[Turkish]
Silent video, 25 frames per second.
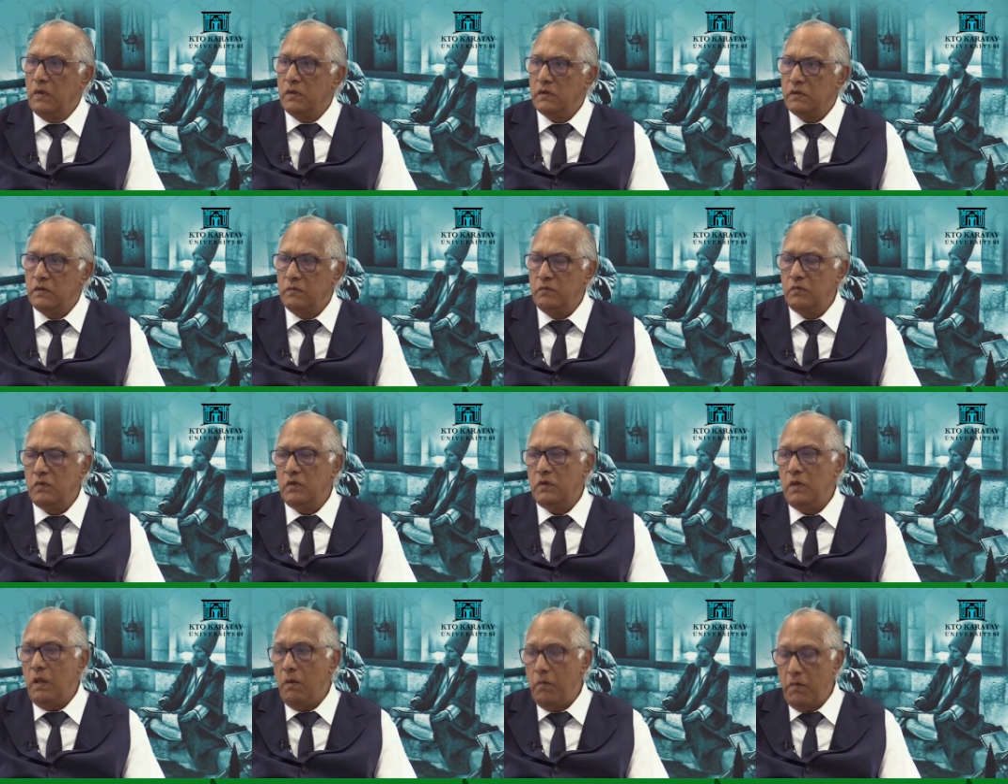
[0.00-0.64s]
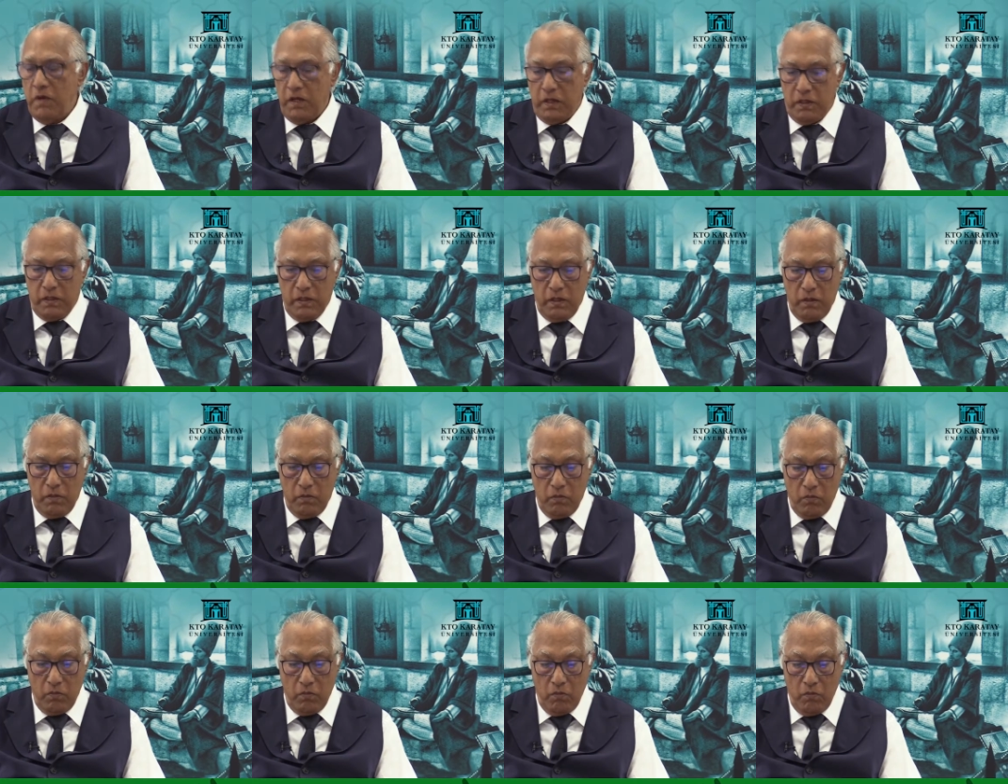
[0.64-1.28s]
Şimdi demek
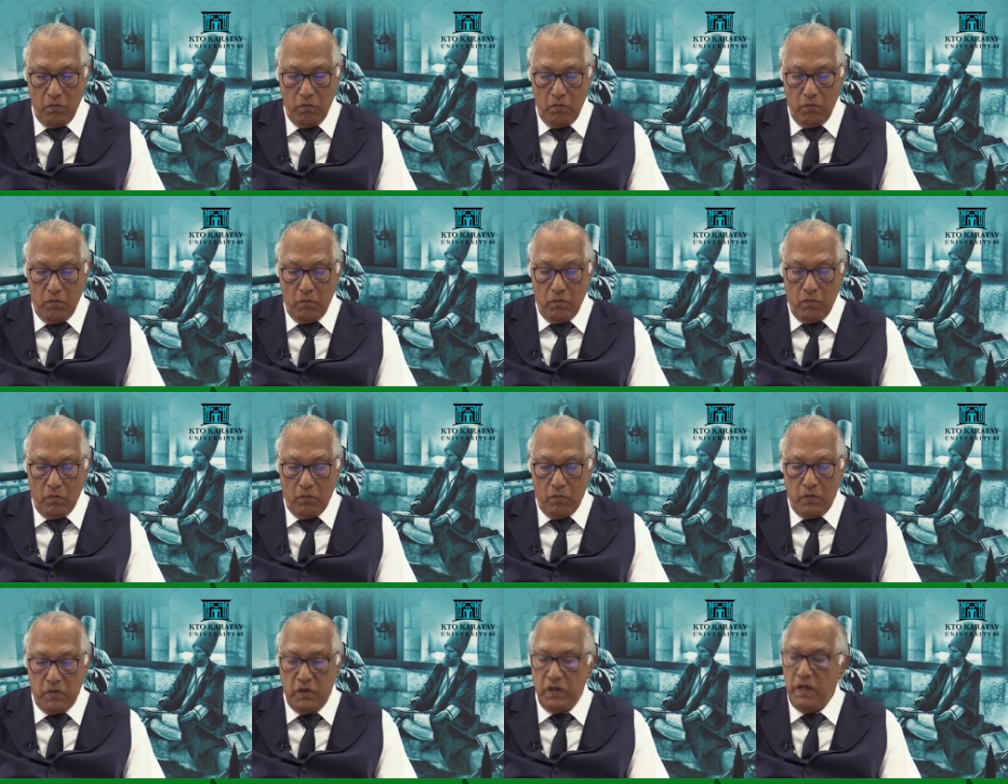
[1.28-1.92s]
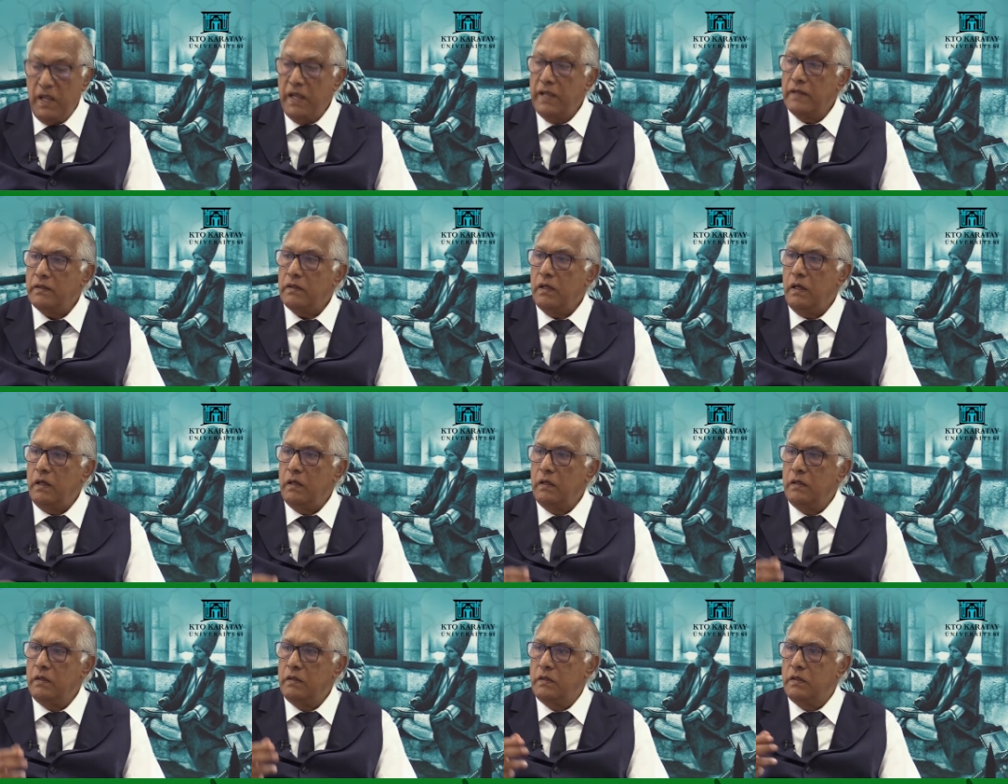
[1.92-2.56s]
ki
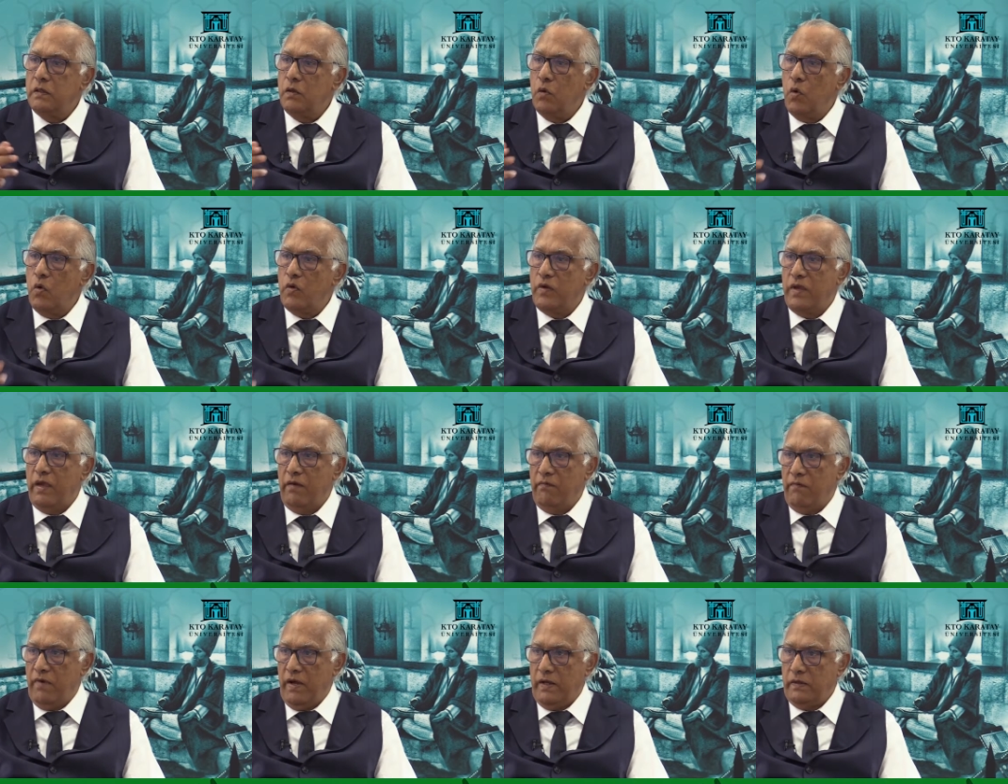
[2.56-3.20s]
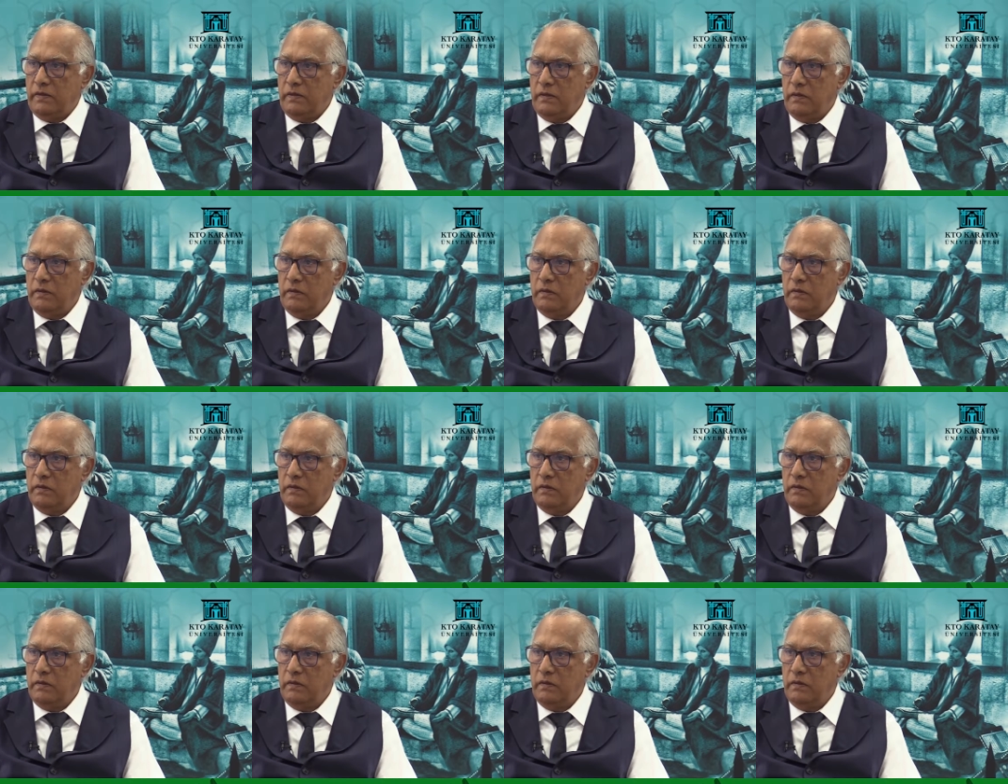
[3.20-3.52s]
neyde iki öge var.